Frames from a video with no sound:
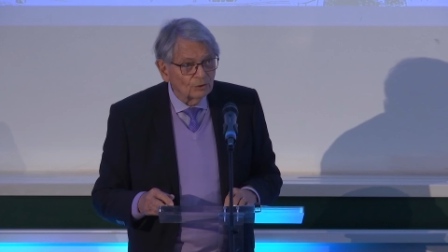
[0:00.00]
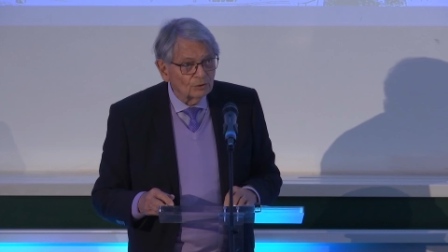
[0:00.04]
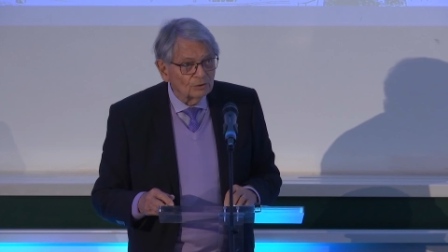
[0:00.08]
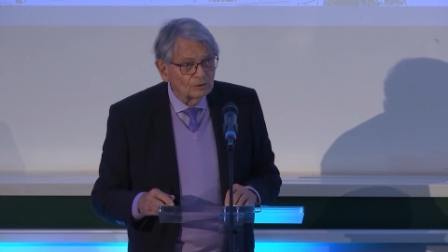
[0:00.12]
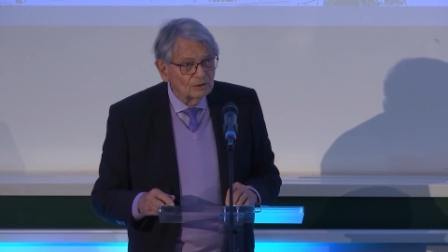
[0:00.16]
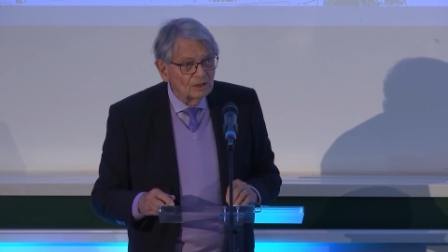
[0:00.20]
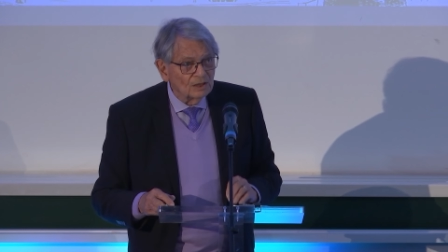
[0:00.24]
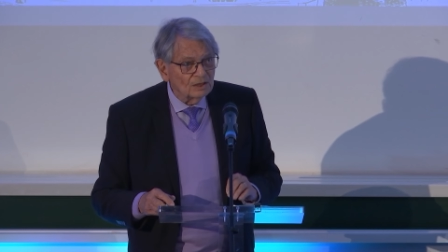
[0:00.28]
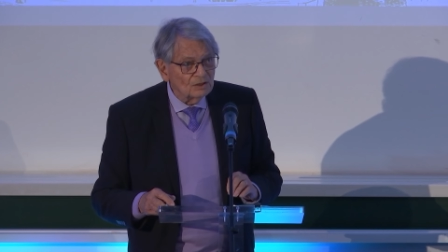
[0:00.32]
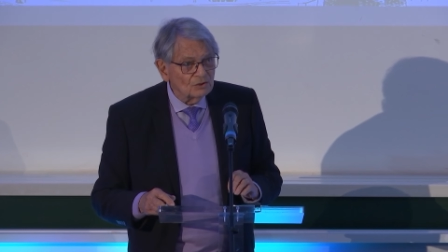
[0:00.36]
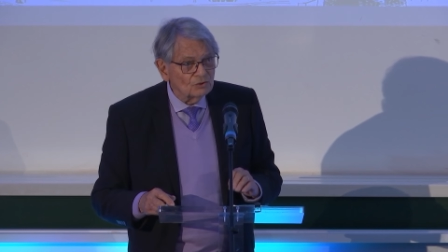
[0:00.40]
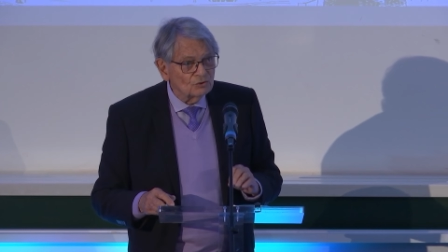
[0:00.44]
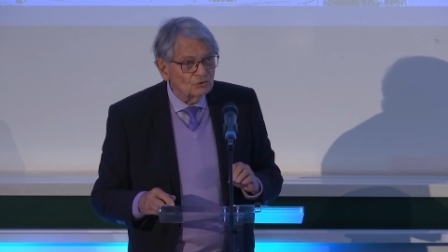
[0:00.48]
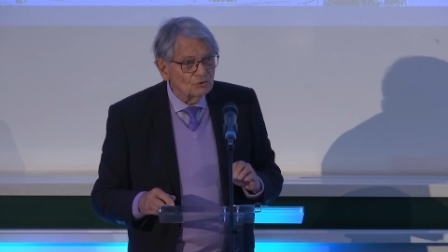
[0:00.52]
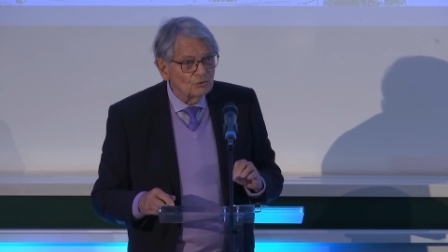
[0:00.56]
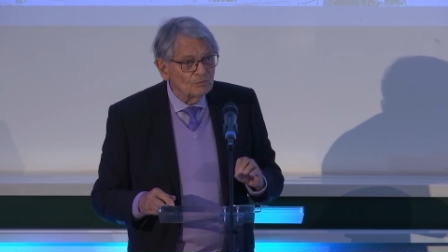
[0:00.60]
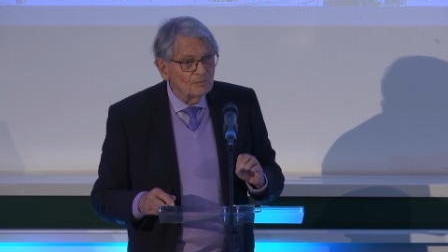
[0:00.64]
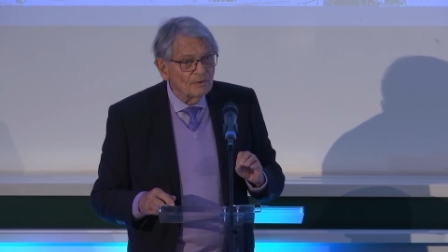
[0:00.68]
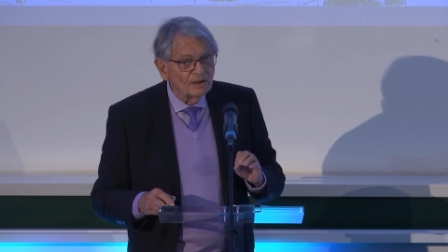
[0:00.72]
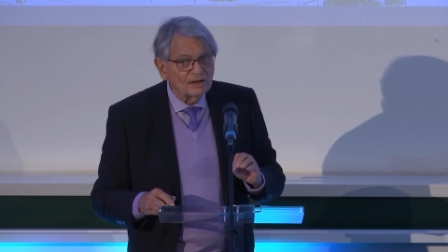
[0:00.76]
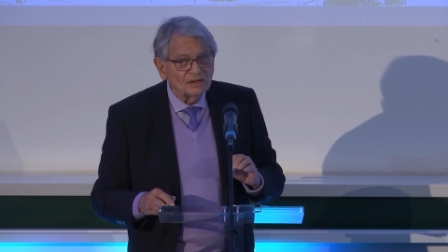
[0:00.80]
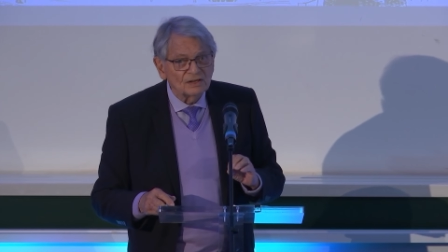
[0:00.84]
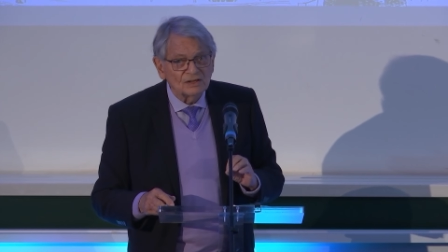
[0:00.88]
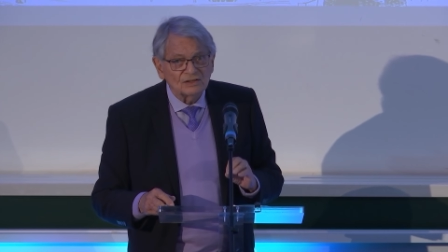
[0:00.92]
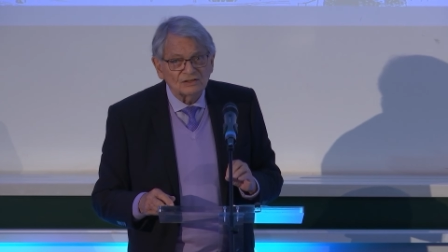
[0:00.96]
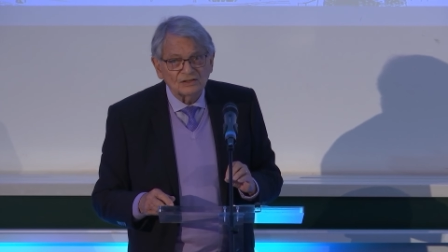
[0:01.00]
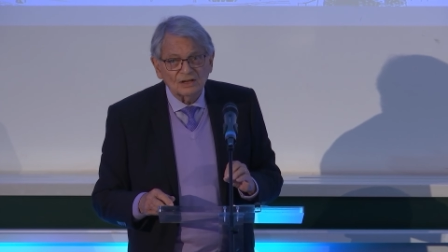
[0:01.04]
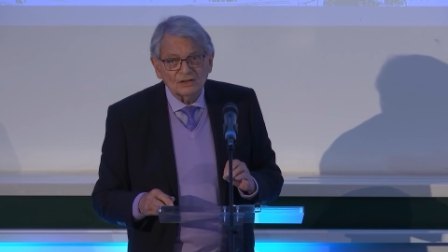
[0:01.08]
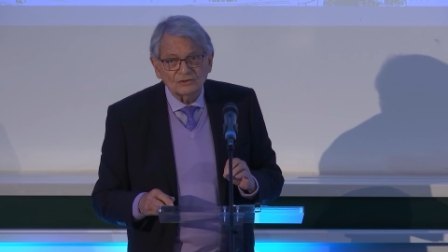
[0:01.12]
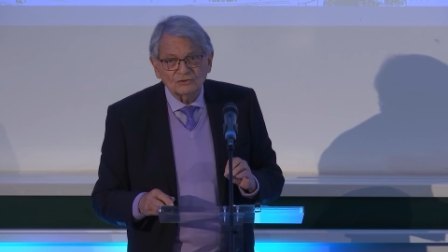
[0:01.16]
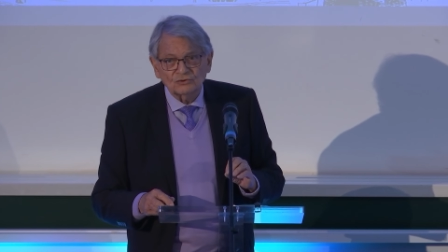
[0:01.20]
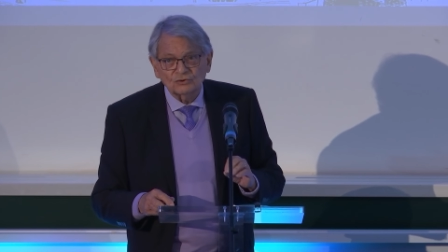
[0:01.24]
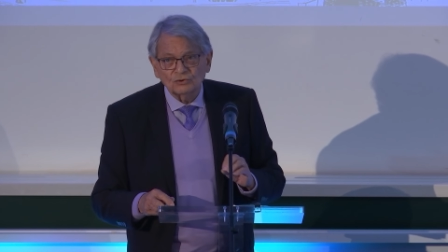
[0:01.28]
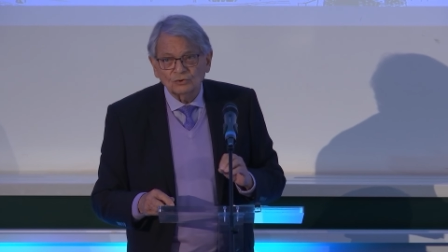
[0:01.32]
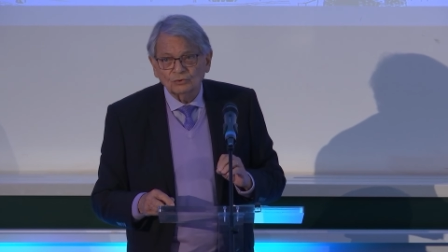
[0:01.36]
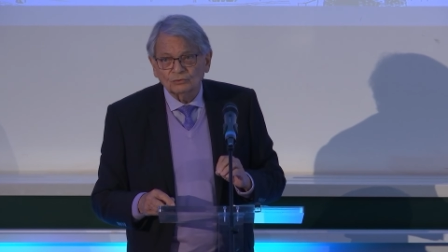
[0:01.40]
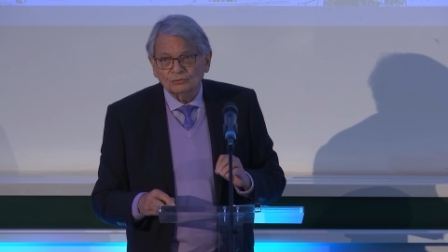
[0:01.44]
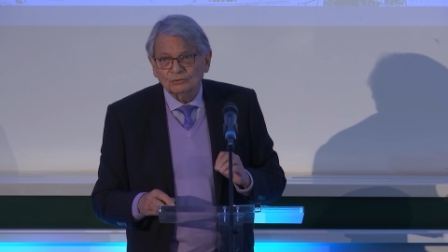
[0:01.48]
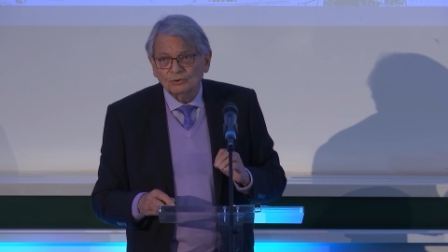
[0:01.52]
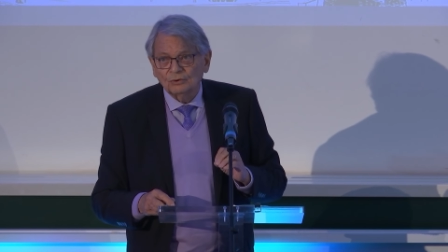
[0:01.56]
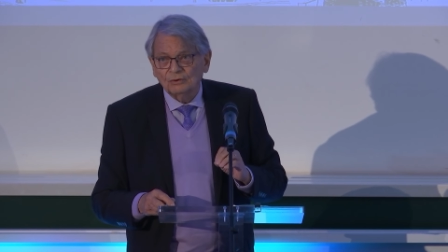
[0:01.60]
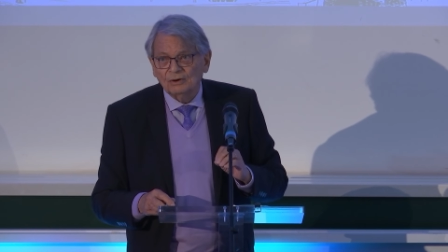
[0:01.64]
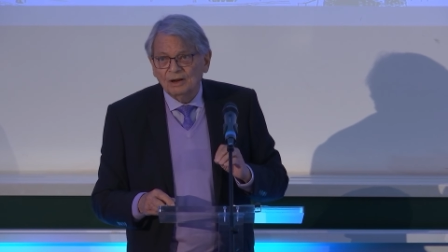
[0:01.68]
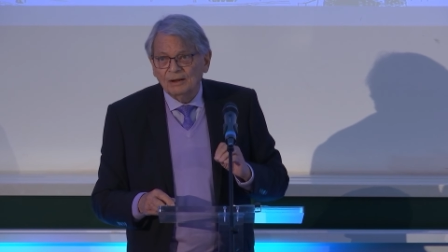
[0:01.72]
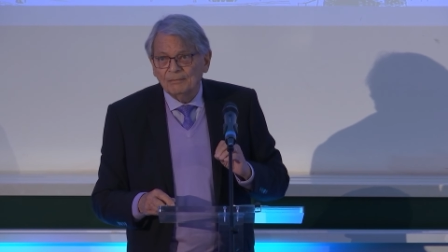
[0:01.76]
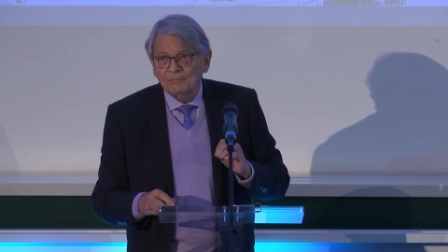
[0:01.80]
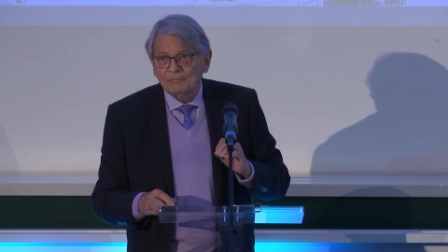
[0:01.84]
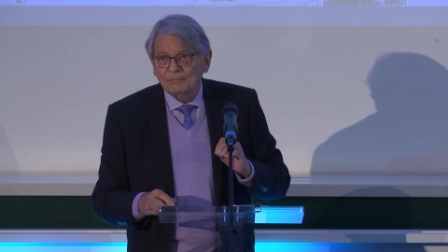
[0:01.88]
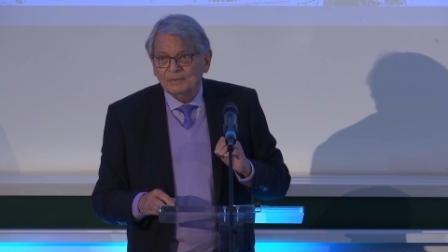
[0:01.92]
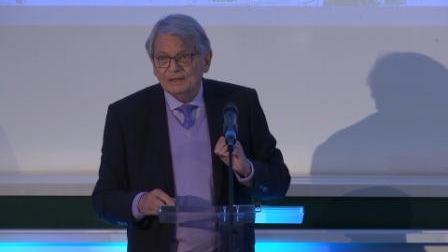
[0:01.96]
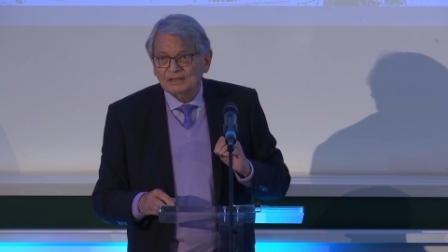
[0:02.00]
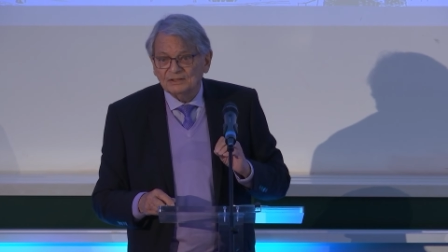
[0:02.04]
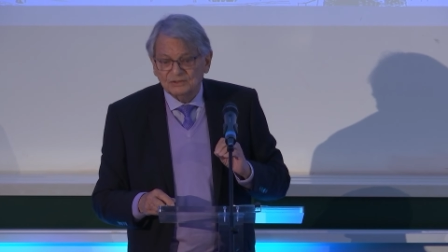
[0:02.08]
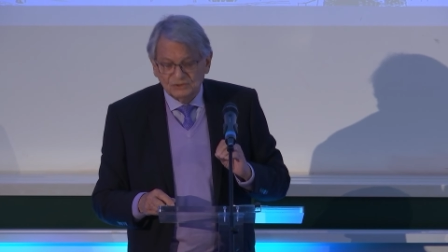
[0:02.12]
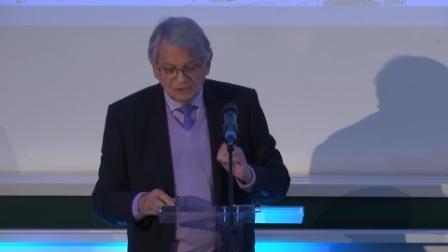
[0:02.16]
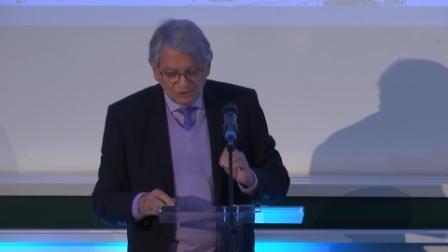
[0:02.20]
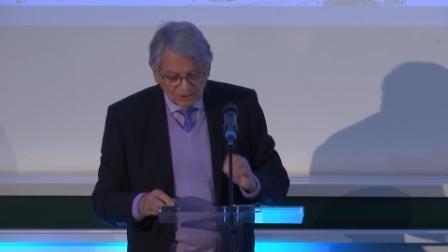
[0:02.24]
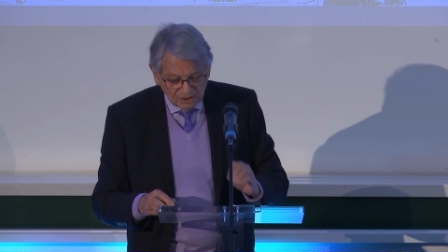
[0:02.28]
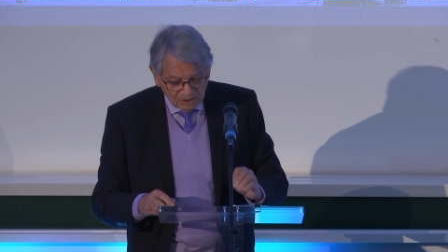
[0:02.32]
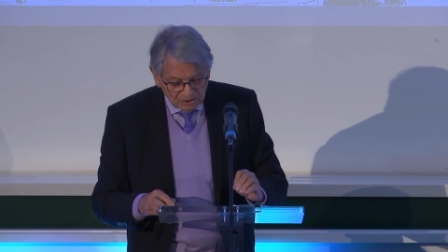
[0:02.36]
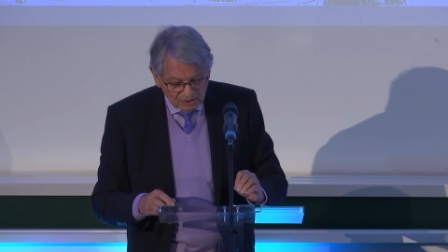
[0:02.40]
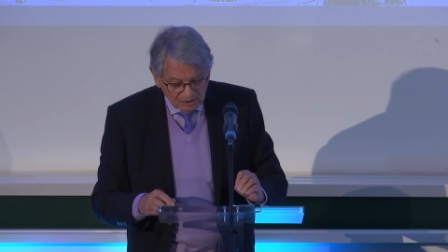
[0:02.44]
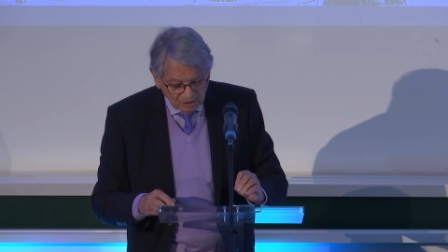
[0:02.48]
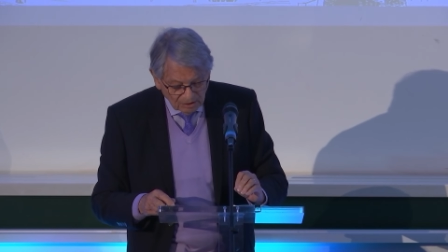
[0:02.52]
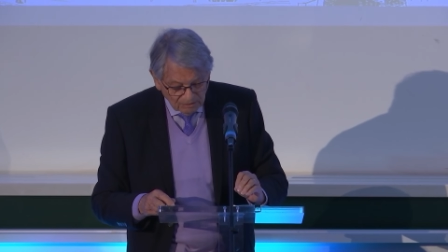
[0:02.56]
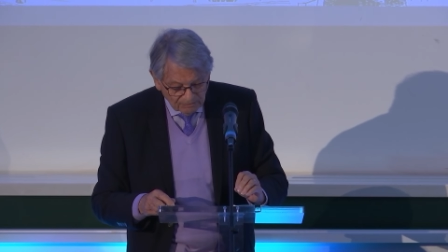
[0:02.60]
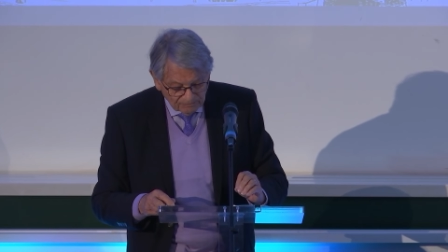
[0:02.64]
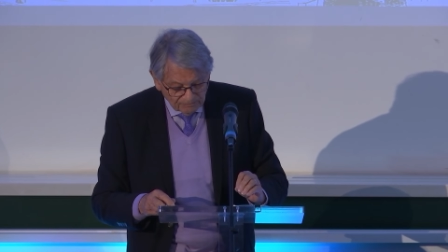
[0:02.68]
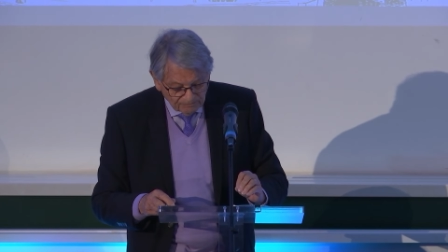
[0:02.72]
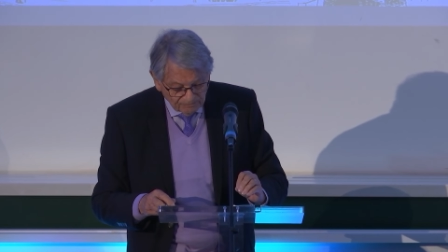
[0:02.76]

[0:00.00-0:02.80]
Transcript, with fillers: déshumanisation de la médecine.